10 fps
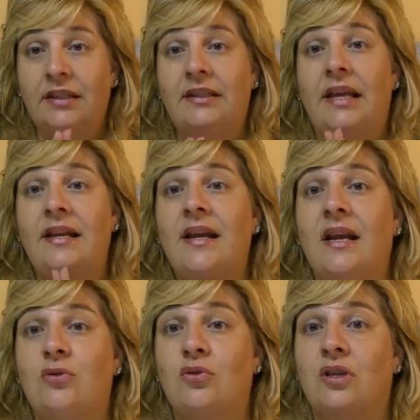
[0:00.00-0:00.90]
tener
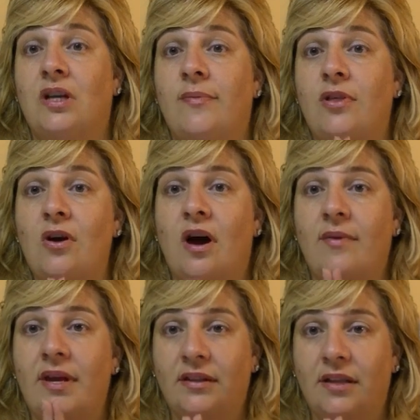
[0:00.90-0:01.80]
la suscripción
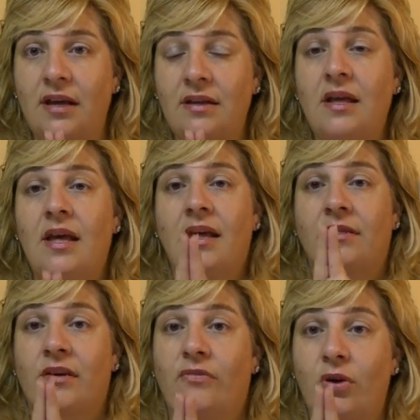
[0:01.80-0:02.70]
abierta,
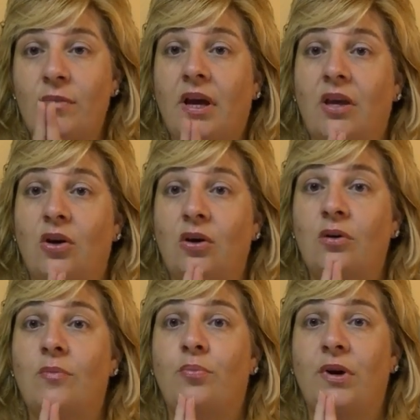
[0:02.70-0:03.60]
de forma que yo
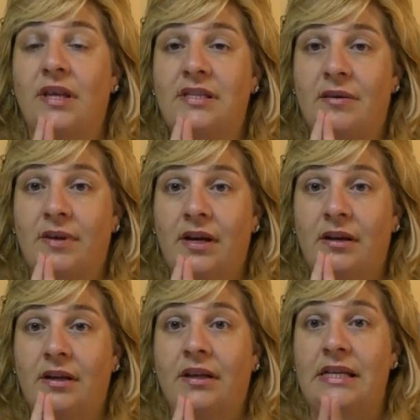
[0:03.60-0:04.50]
pueda saber
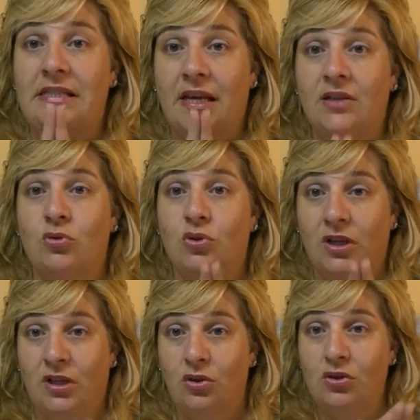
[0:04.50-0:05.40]
que estáis
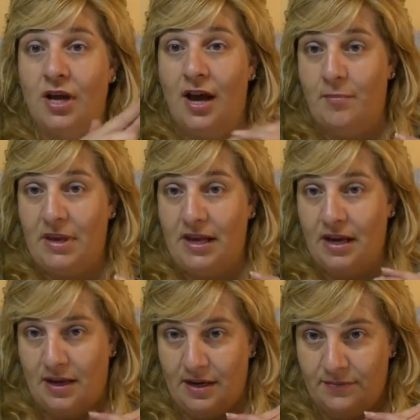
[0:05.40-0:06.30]
suscritos a mi
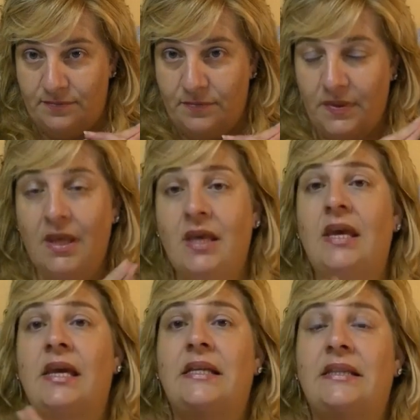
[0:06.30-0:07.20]
canal
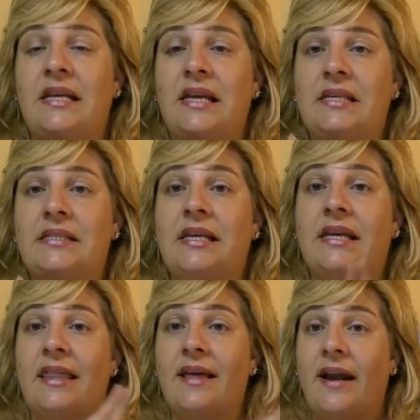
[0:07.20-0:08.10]
tenéis
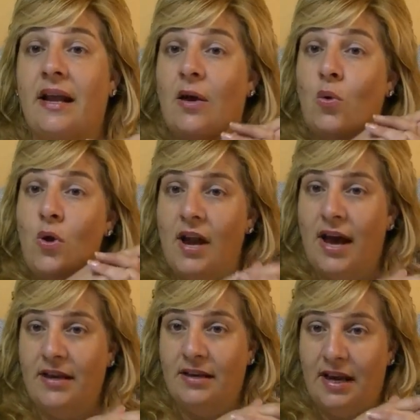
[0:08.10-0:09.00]
que dar un
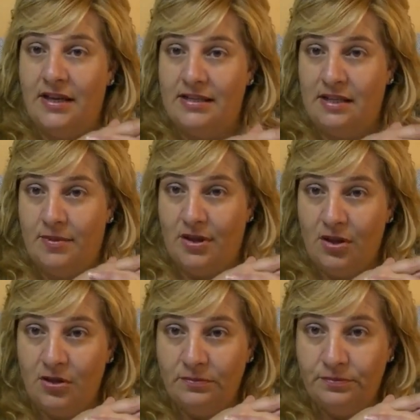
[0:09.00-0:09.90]
like a este
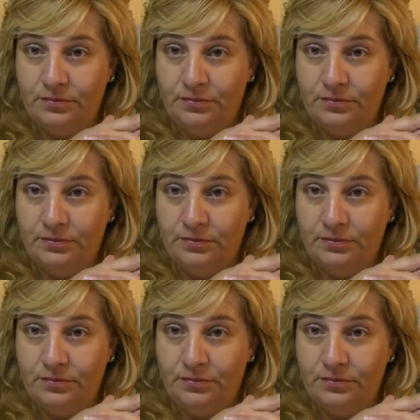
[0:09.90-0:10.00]
vídeo